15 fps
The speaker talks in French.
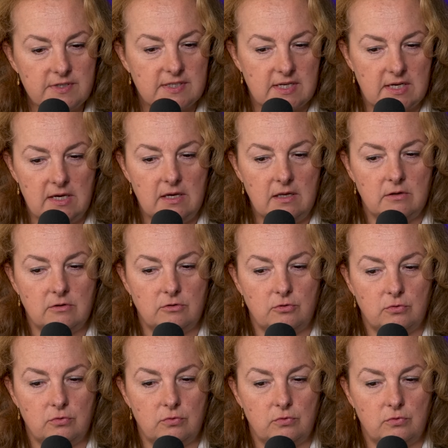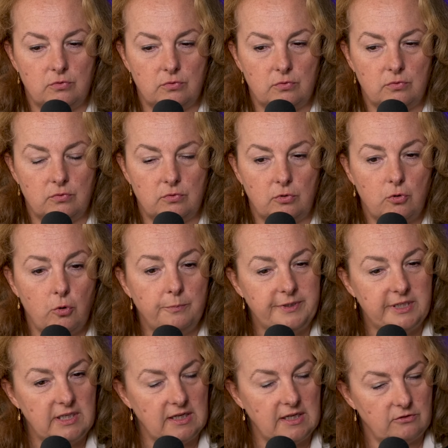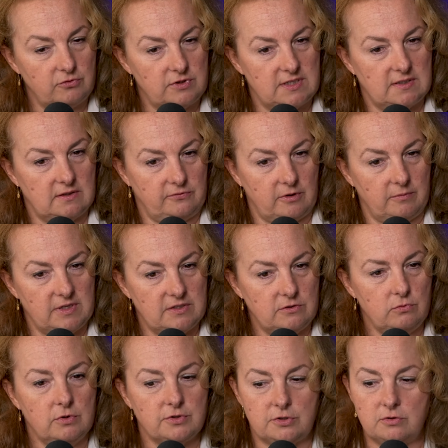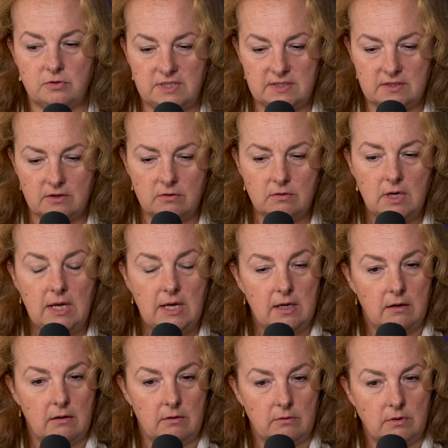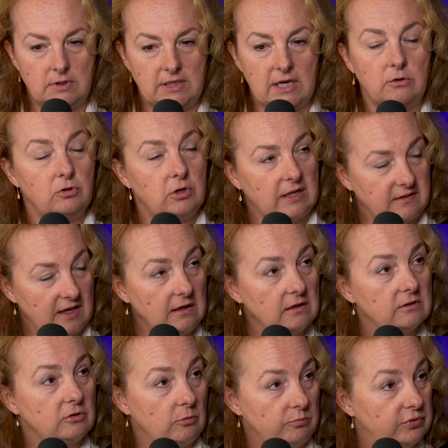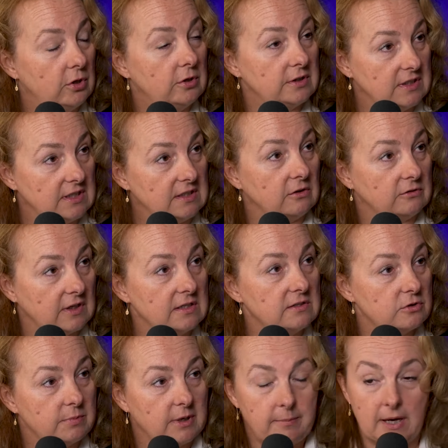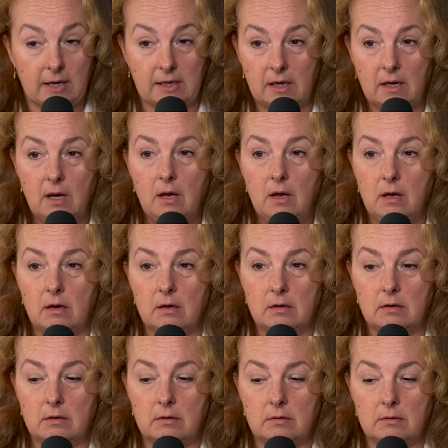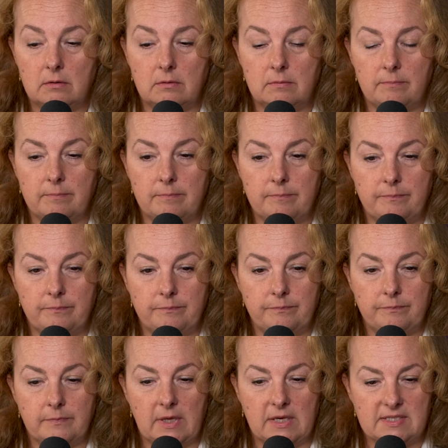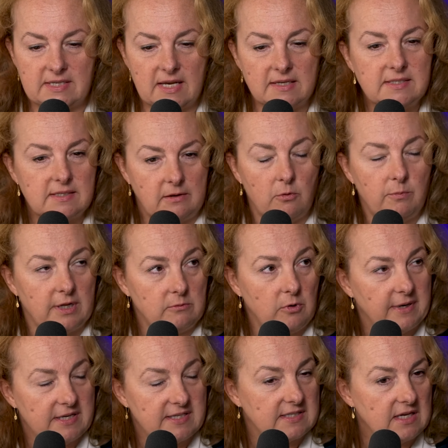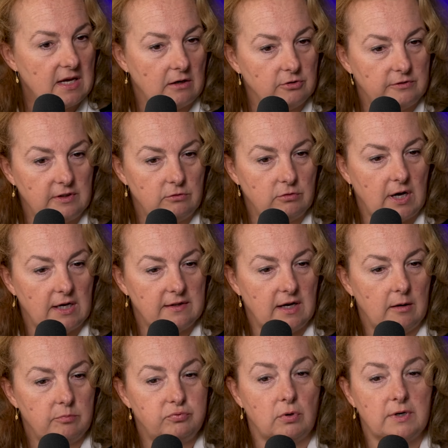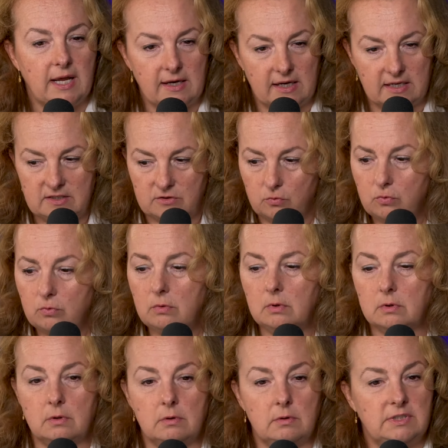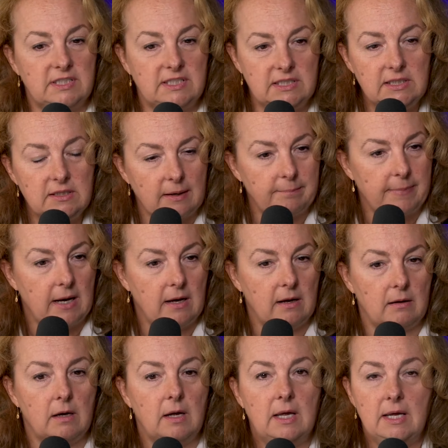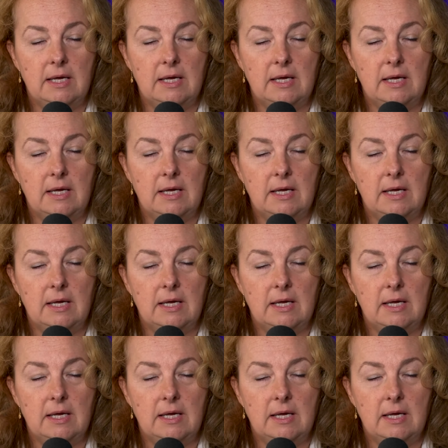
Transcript: c'est de, de, compiler toutes ces informations en se disant, euh, il y a une attaque d'ampleur qui est en train de se préparer. et ça, c'est complètement passé à côté du radar. Pour quelles raisons Qui n'a pas,